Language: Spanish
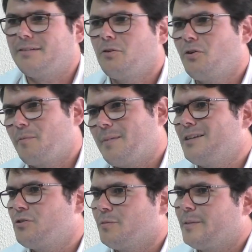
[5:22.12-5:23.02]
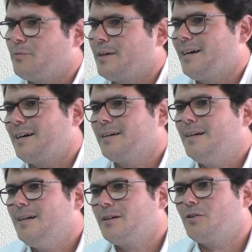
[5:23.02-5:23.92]
eso es lo que me ha hecho de menos, viajar
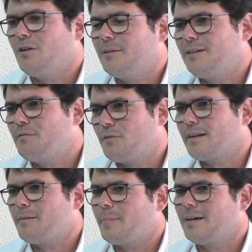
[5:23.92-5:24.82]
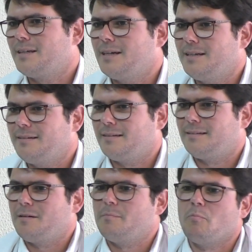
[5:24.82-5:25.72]
con el Betis fuera de España y
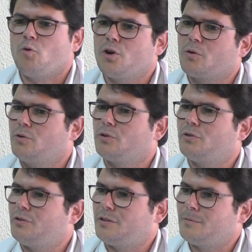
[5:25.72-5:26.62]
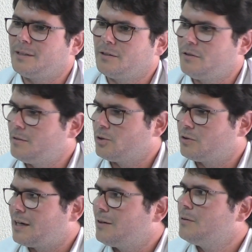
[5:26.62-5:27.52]
sentirme muy orgulloso de ser bético y
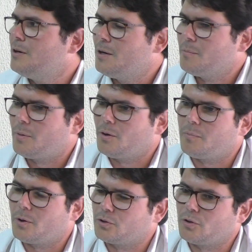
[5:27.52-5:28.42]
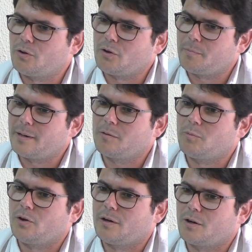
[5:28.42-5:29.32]
demostrarlo por, toda Europa
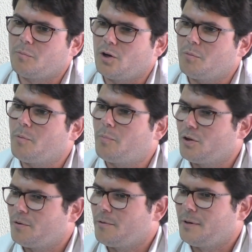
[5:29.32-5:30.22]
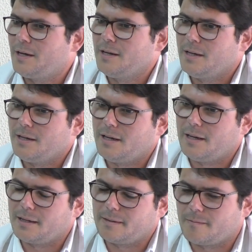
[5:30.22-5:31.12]
como, lo hemos podido vivir
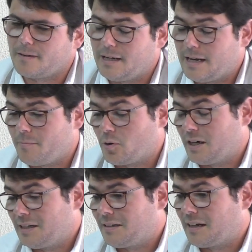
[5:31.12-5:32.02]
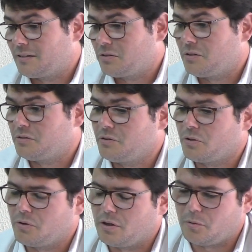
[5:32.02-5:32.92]
en, la época, en este caso, del
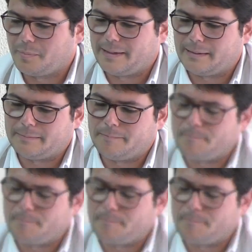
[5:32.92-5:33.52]
señor Ruiz de Lopera